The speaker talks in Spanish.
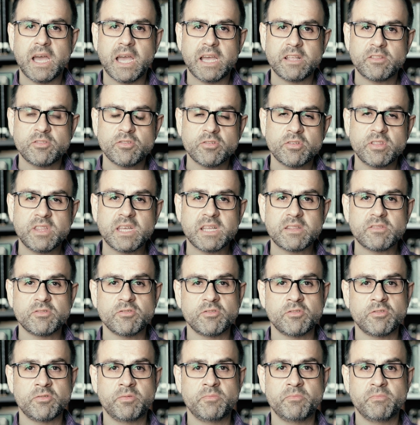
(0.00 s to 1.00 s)
A estos
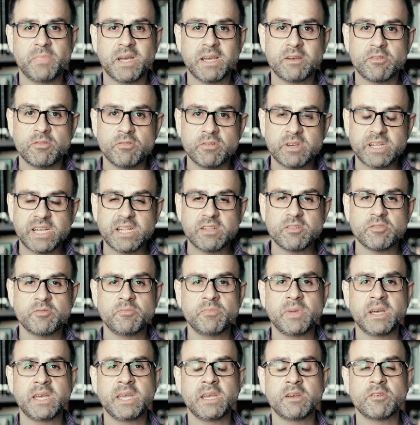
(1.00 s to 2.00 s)
datos más
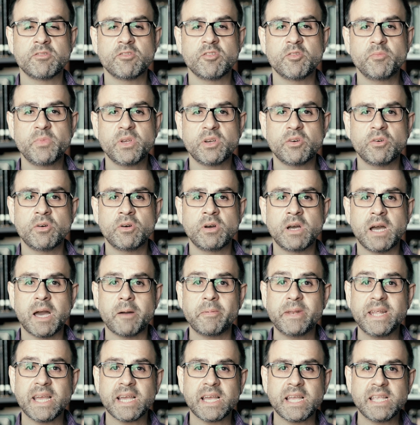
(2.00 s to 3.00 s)
concretos, más económicos,
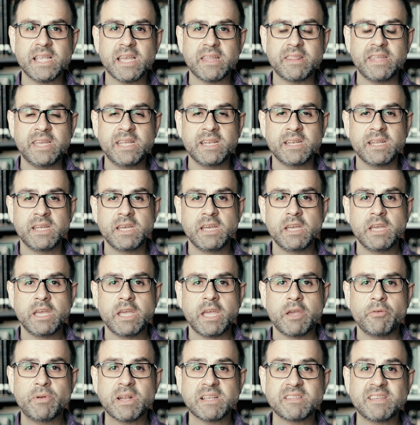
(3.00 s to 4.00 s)
habría que añadir
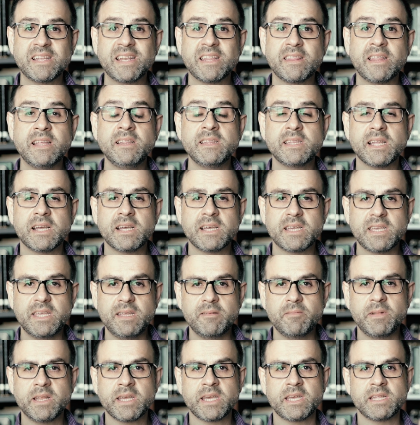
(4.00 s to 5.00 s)
una serie de
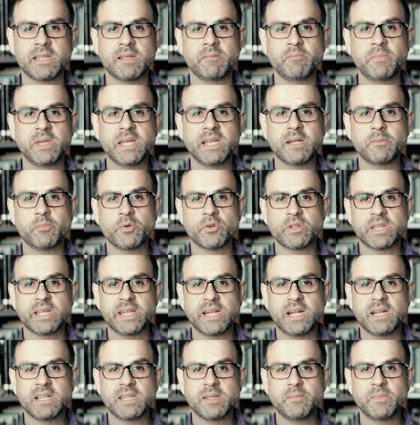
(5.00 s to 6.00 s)
intangibles que también
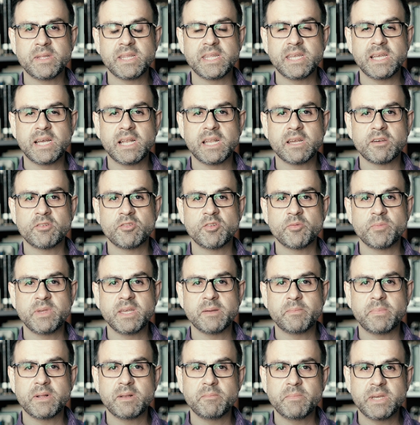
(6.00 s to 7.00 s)
aportará el TMT a la
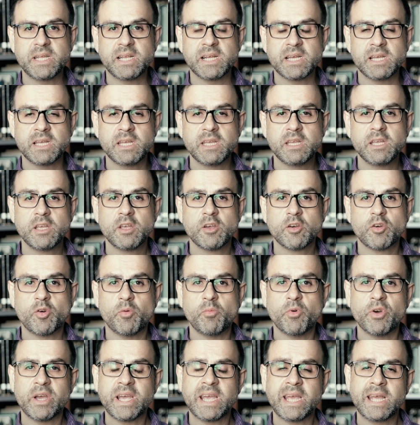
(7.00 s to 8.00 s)
economía palmera,
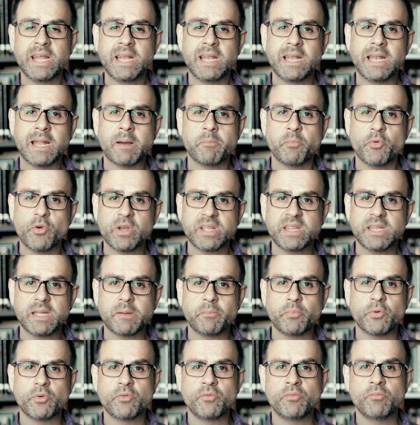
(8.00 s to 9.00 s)
como es la
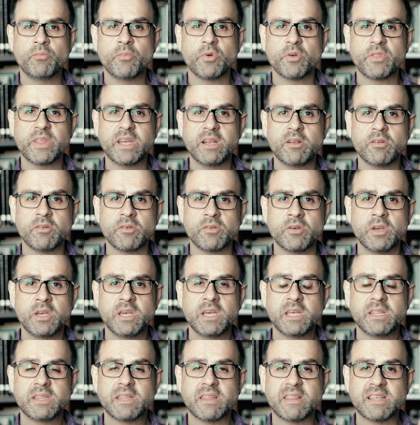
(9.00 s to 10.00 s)
apuesta por un modelo
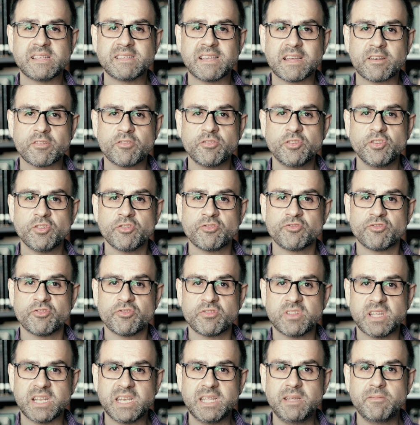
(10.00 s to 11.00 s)
de desarrollo
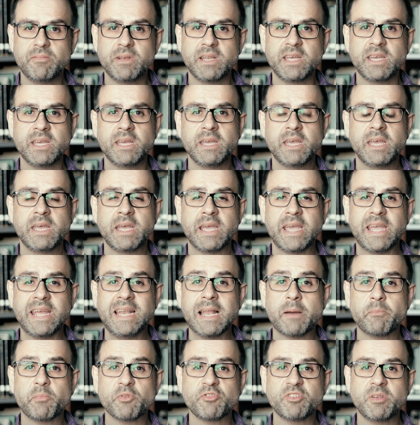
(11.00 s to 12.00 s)
sostenible y
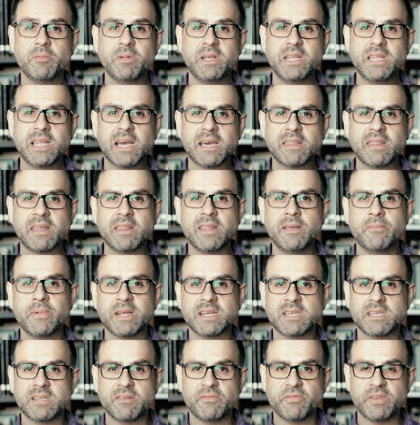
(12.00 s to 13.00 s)
la posibilidad de
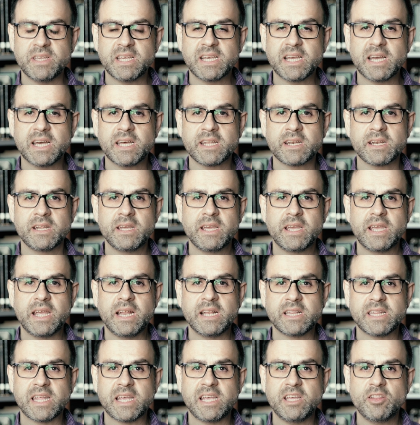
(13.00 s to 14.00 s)
diversificar
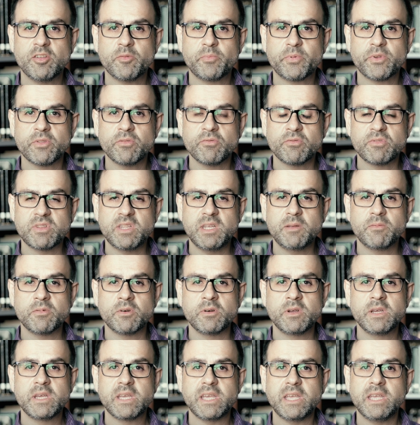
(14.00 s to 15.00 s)
el tejido
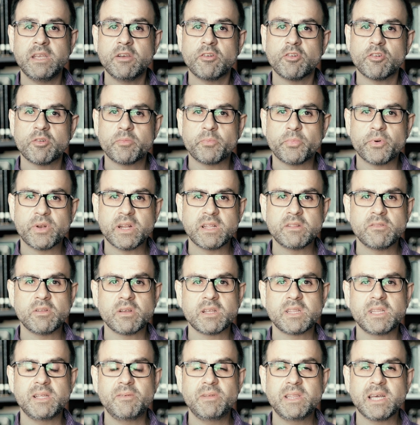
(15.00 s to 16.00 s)
productivo incorporando
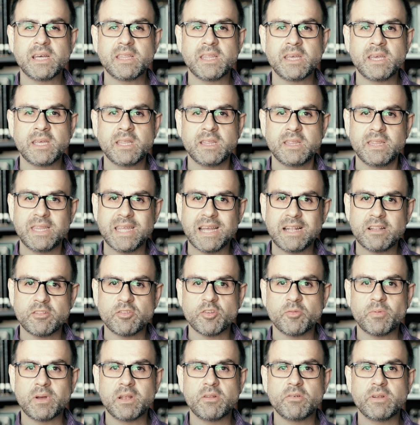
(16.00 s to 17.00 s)
actividades de
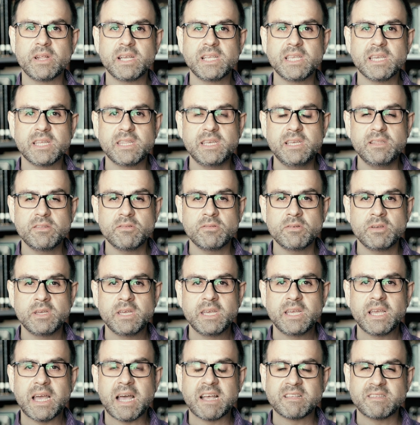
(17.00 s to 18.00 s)
alto valor añadido,
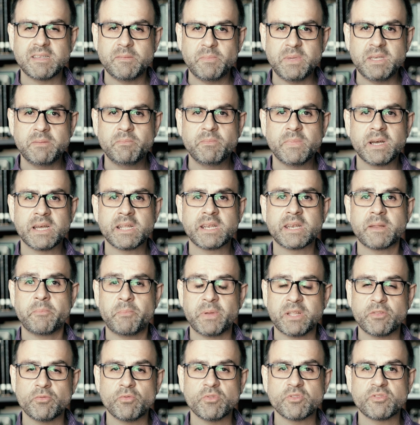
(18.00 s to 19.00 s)
mismas
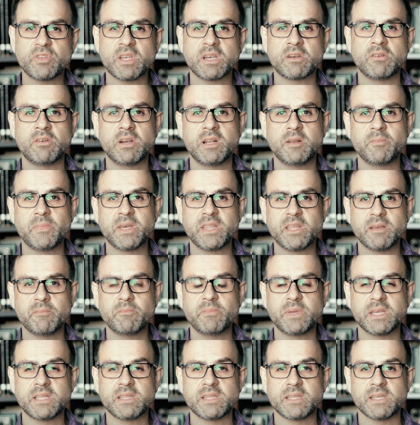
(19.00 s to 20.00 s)
respetuosas con el medio
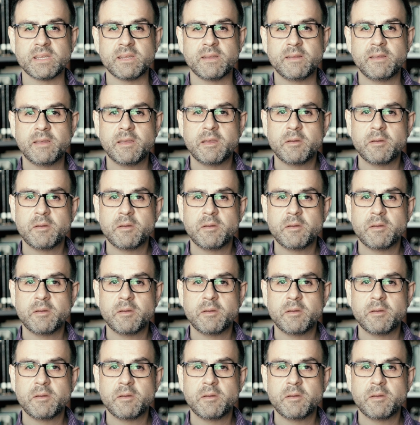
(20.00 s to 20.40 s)
ambiente.